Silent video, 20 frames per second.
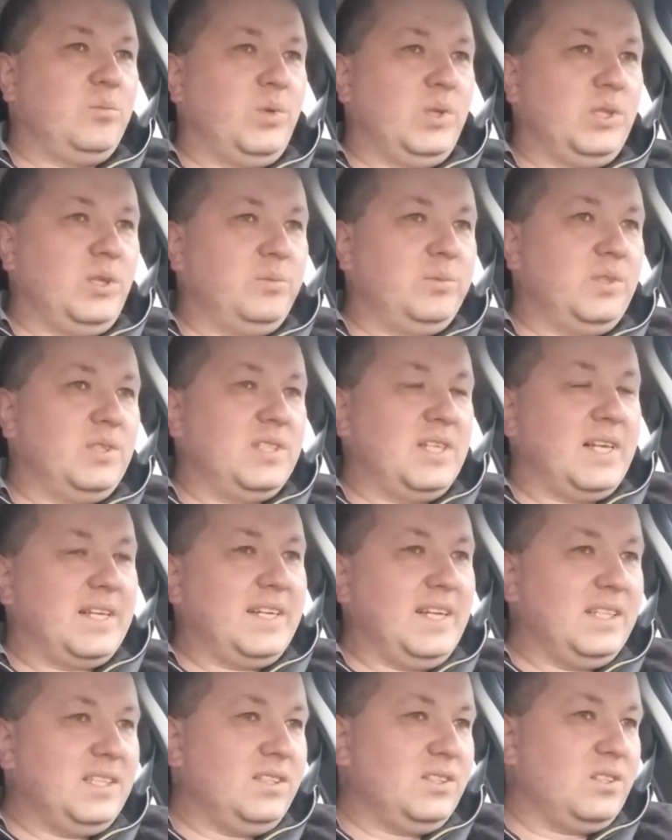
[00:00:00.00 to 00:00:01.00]
podobno za
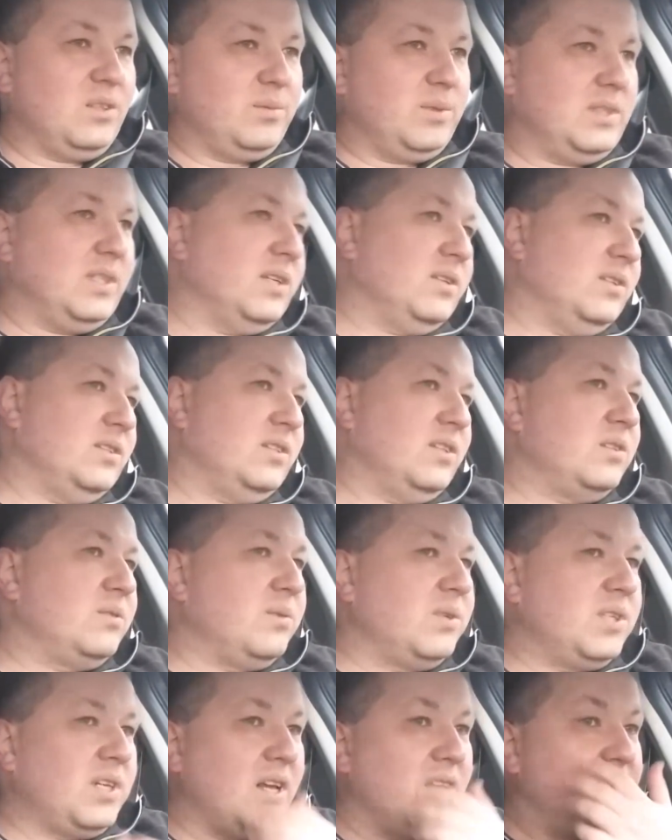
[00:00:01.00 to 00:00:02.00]
granicą, z tego co
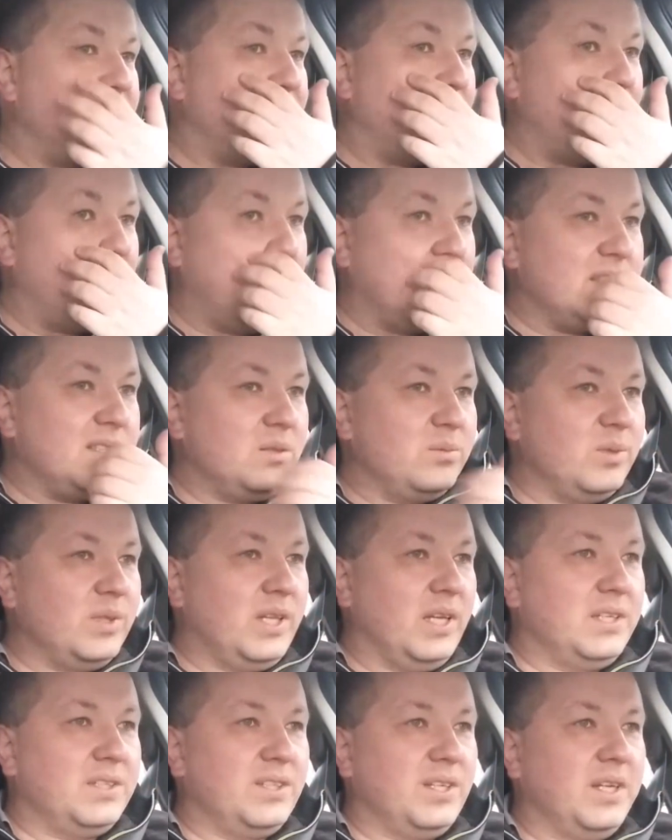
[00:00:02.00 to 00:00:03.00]
słyszałem w Holandii
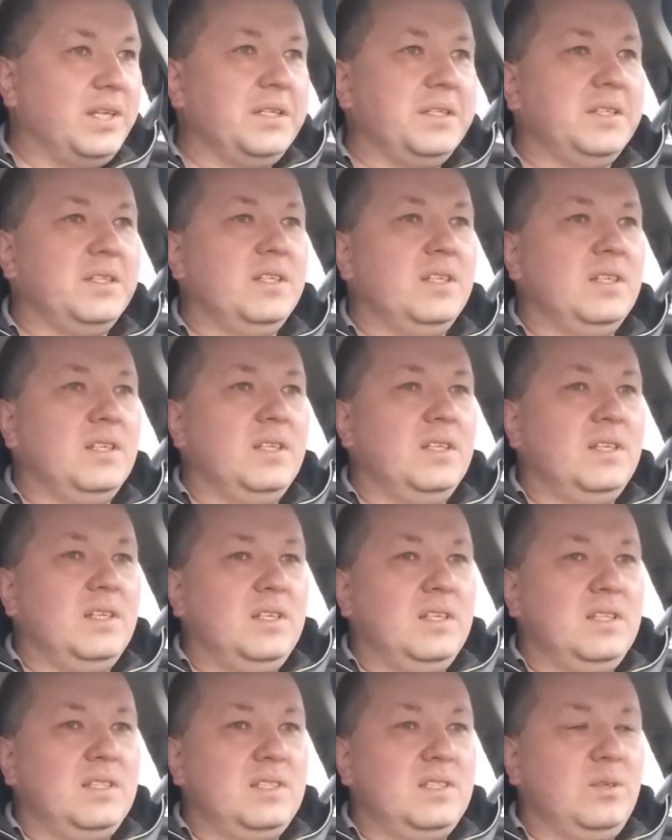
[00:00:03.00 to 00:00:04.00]
bodajże,
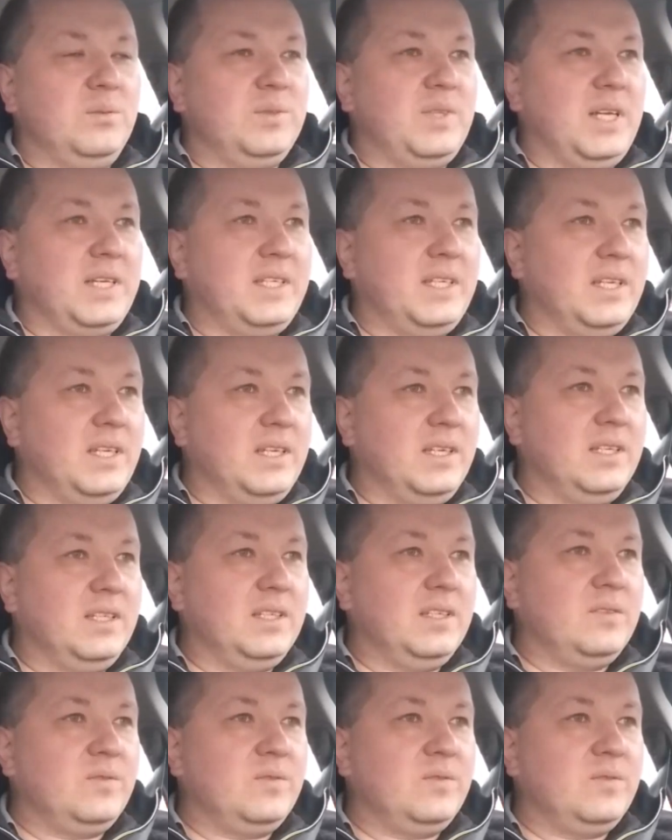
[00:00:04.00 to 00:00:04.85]
są takie